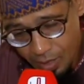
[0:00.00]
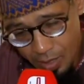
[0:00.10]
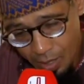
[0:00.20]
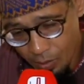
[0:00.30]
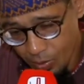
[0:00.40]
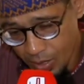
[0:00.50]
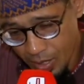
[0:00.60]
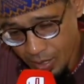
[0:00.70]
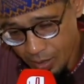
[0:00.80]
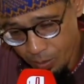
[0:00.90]

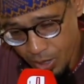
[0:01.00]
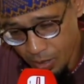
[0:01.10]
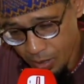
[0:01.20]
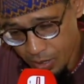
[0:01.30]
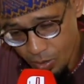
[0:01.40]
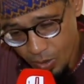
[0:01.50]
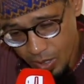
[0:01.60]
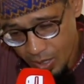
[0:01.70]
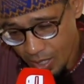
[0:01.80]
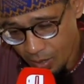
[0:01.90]
يعاوننا بشي
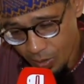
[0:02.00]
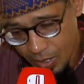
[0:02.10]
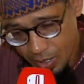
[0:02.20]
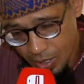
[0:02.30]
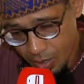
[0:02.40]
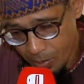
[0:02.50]
سكينه ولا داكشي